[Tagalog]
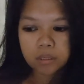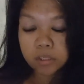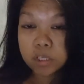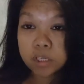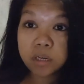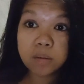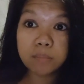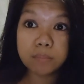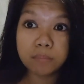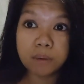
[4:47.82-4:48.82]
Sana nga
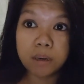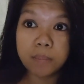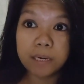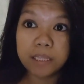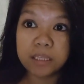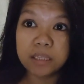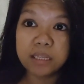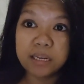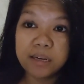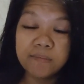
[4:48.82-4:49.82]
makapalitan
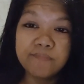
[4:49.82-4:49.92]
nila.